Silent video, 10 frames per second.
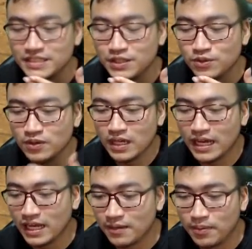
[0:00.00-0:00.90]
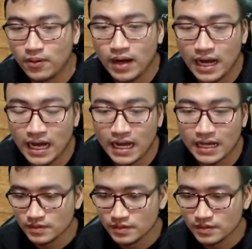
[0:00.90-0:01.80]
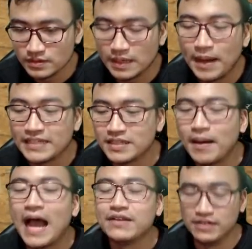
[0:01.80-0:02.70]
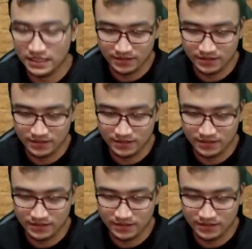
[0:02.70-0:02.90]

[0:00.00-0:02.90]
ซิวก็ได้นะ เพราะว่า สบายสบายอยู่แล้ว